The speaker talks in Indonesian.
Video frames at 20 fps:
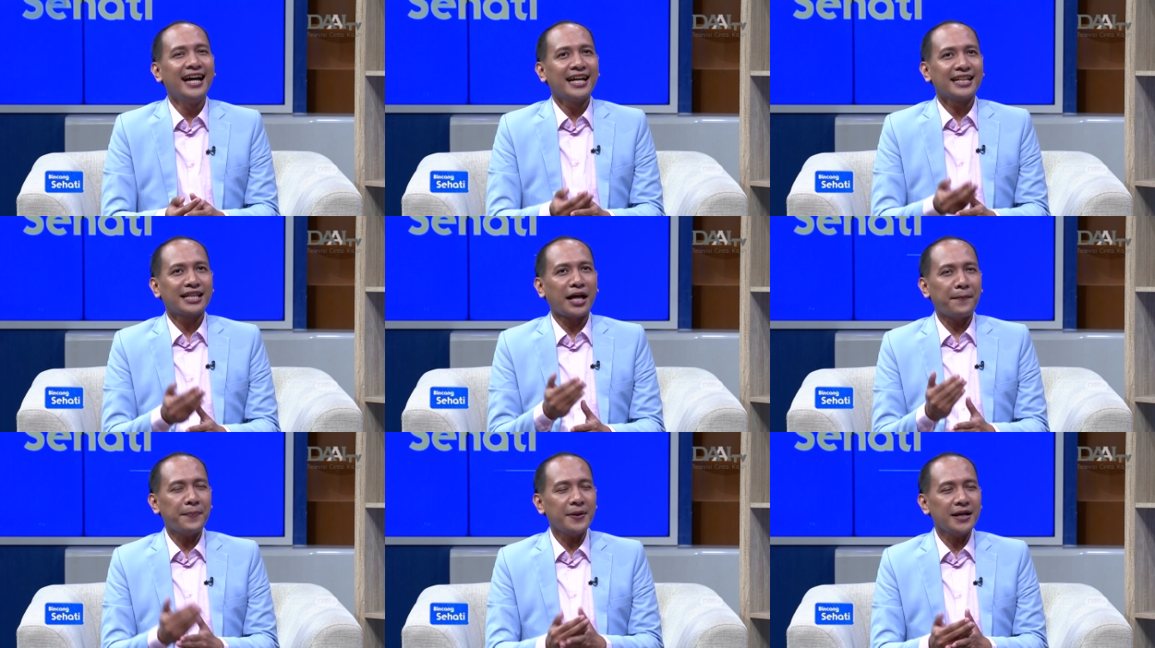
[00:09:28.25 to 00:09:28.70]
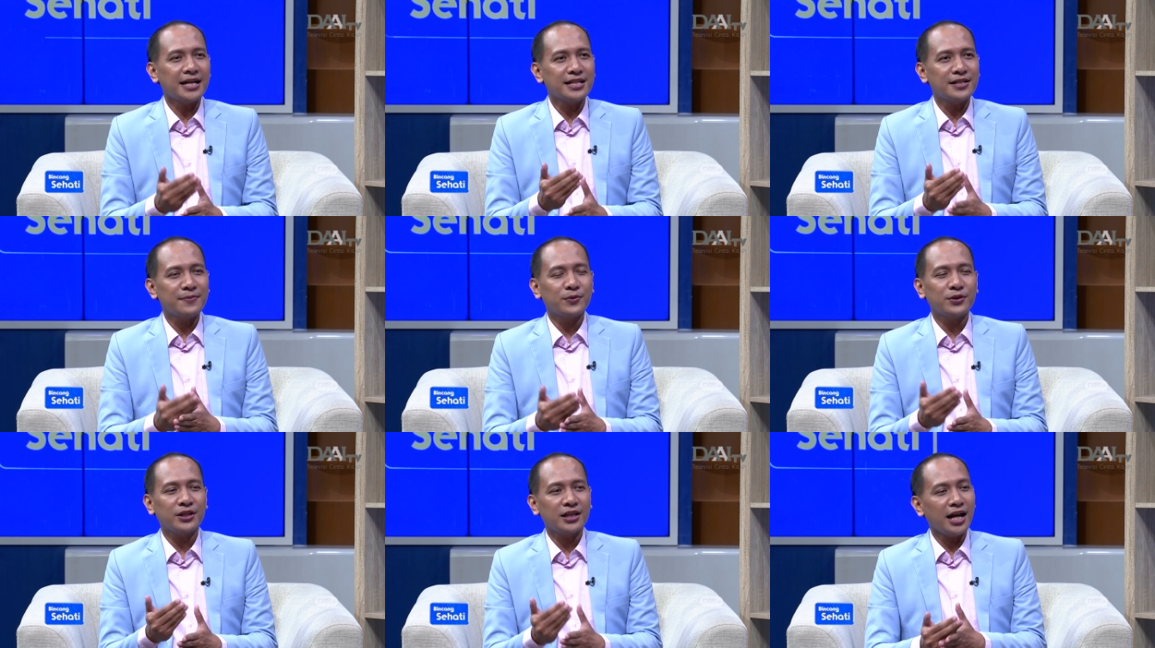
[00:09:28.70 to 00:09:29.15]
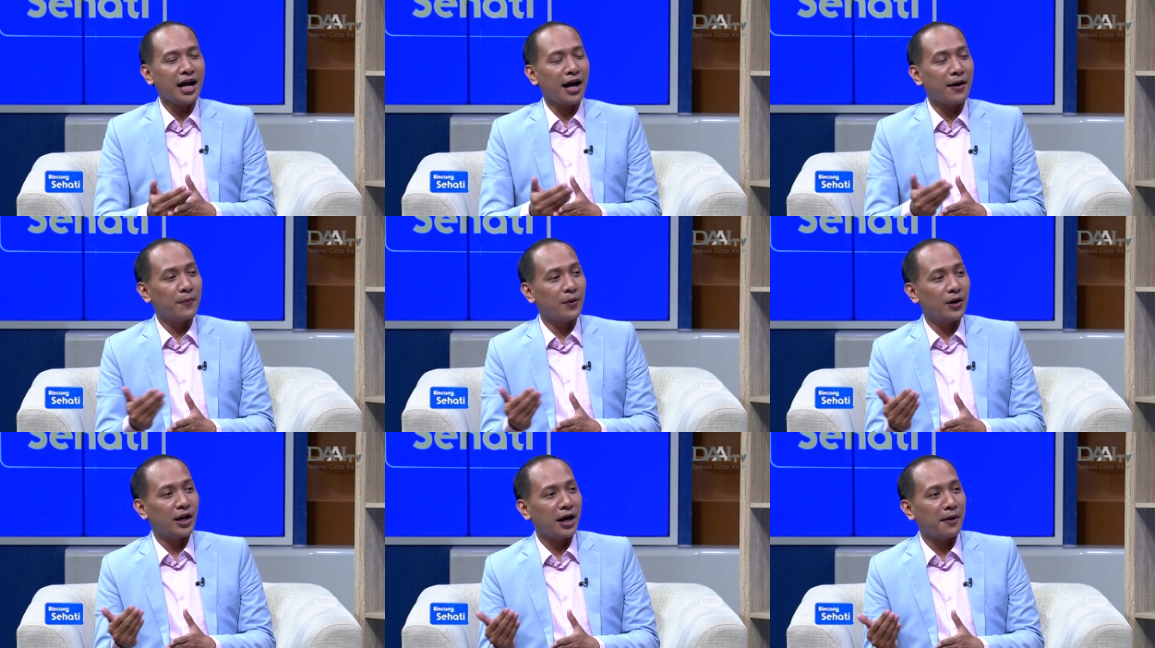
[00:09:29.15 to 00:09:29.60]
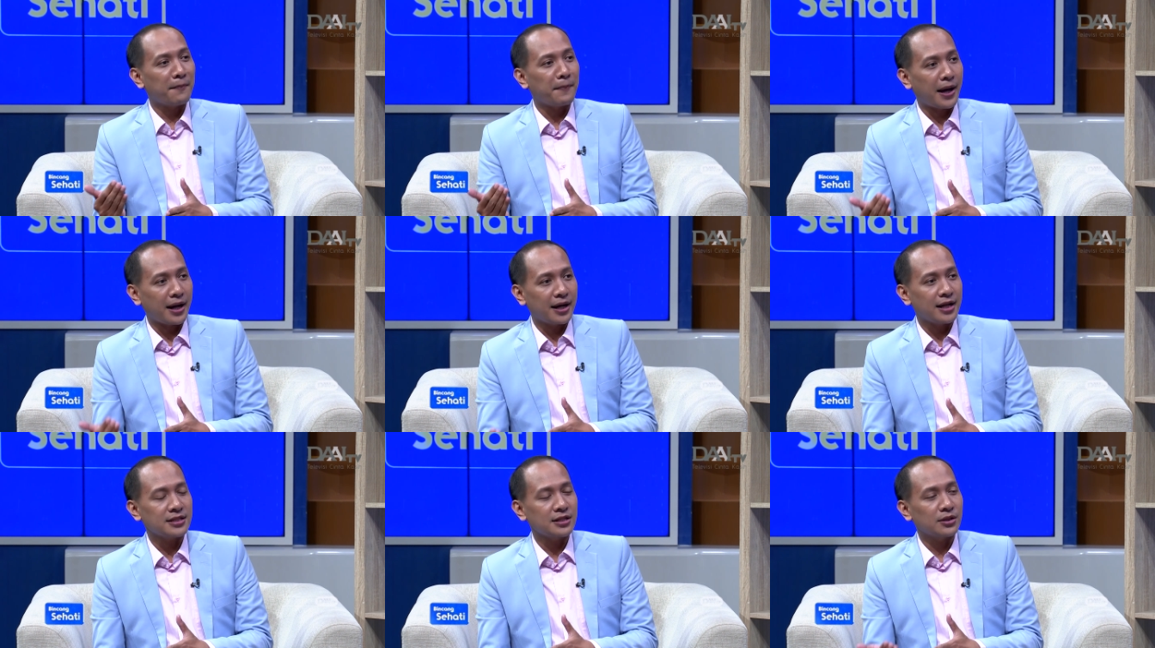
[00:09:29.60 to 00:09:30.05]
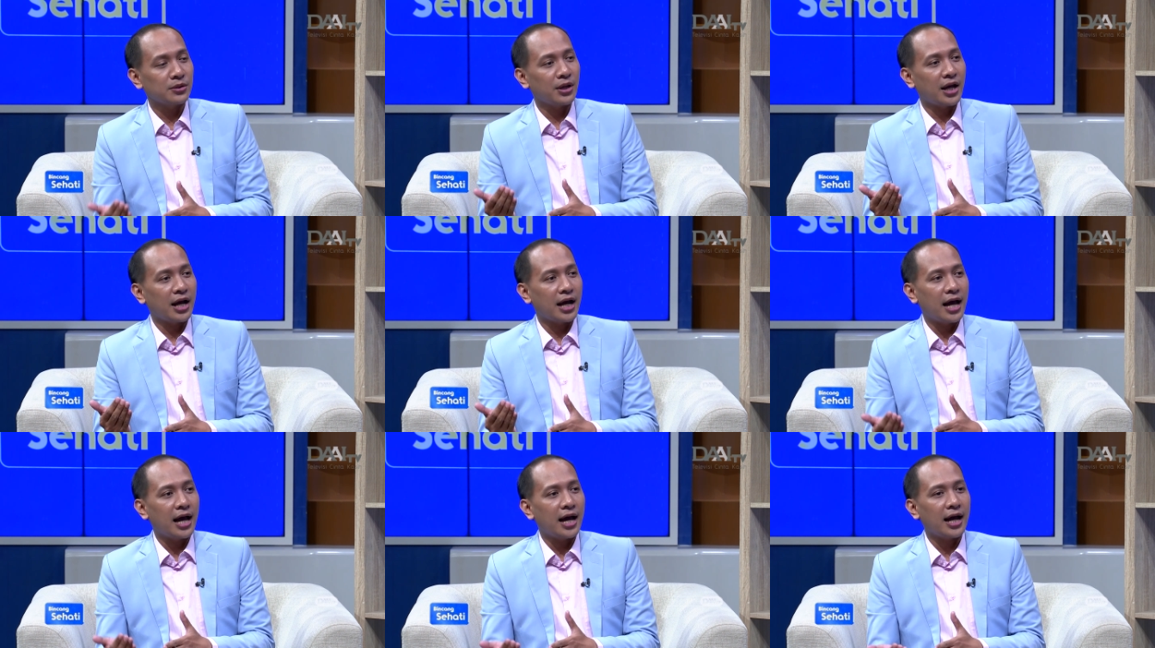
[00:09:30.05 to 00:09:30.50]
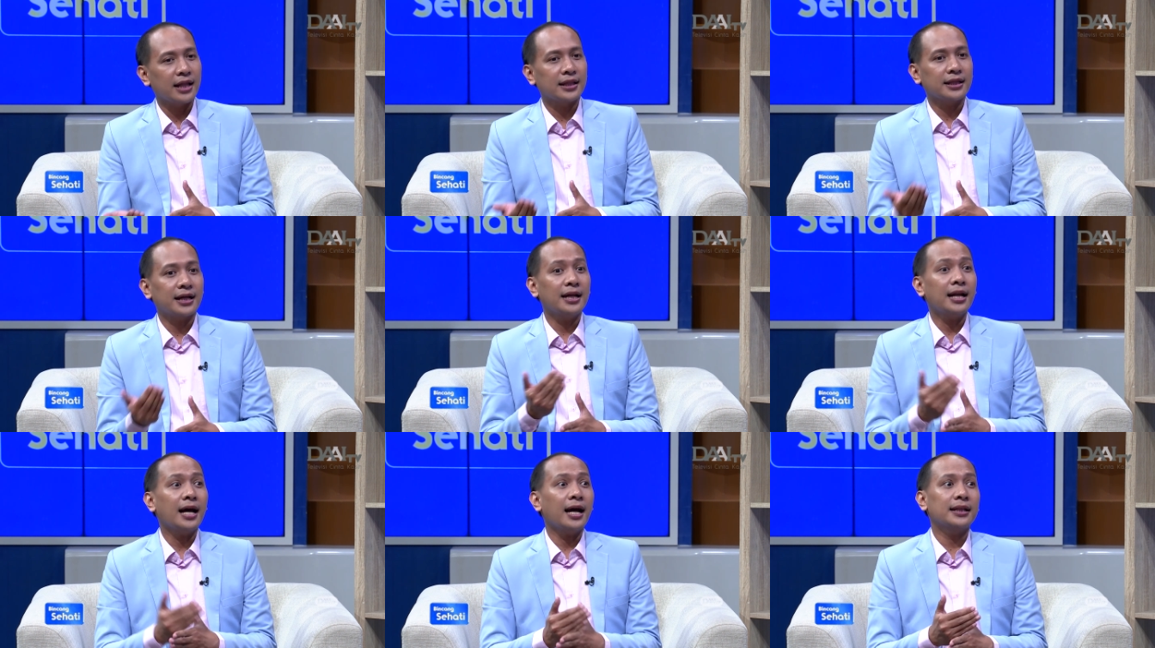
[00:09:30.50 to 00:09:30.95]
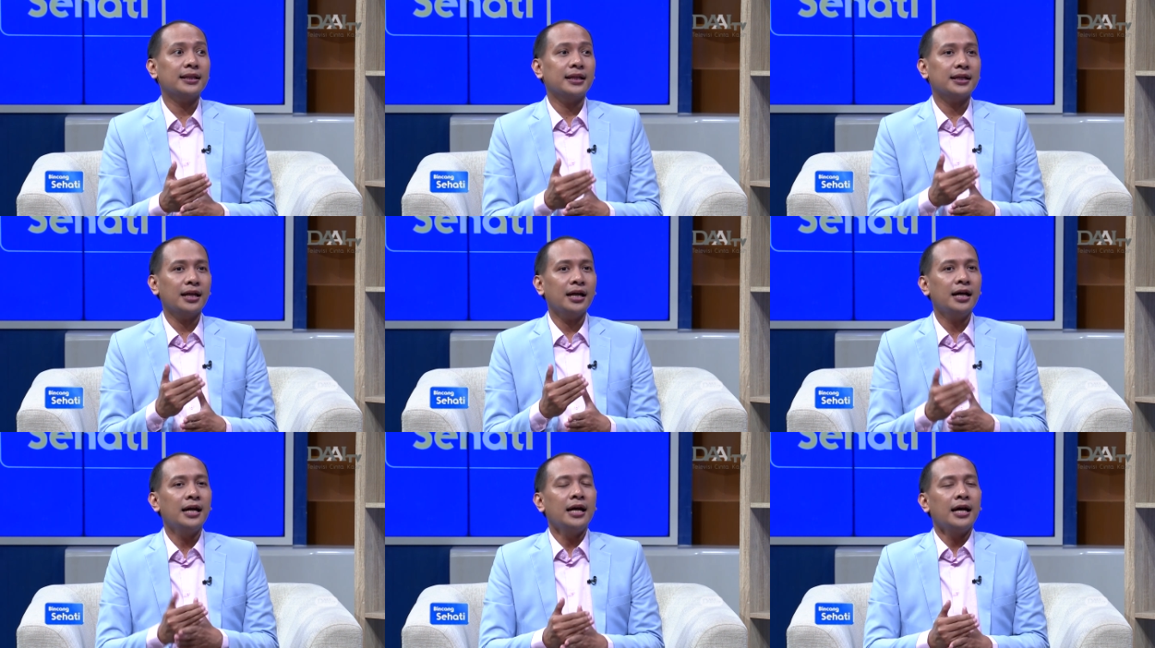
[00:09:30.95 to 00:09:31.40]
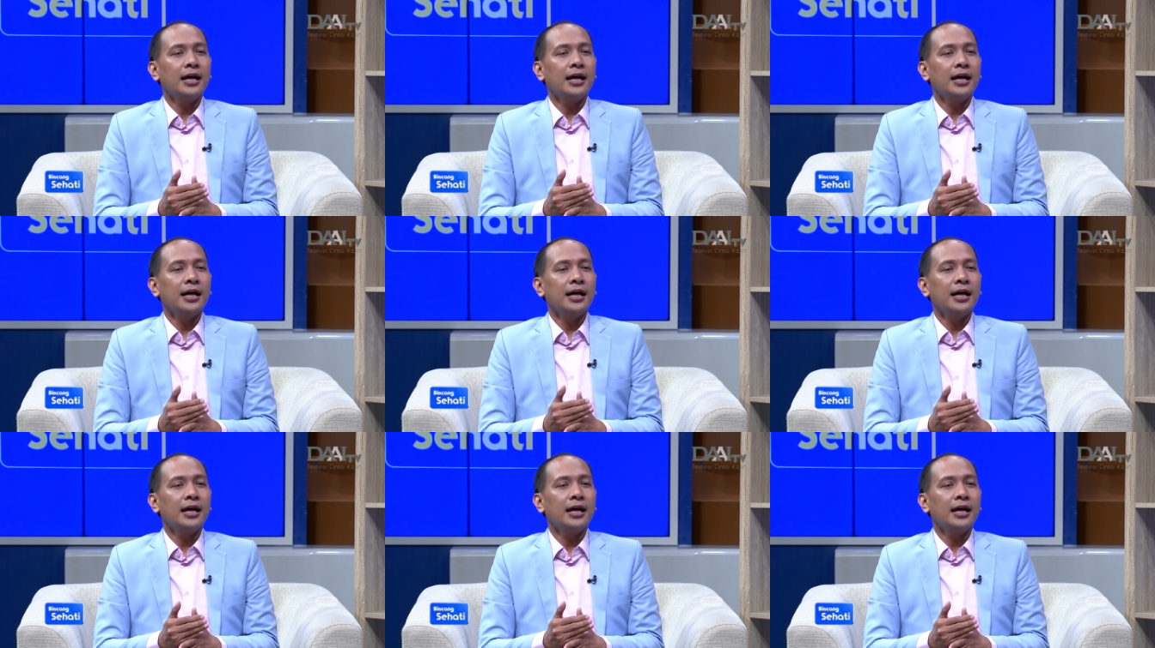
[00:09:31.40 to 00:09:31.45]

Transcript: Tapi nasi putihnya nggak boleh yang panas atau yang hangat karena katanya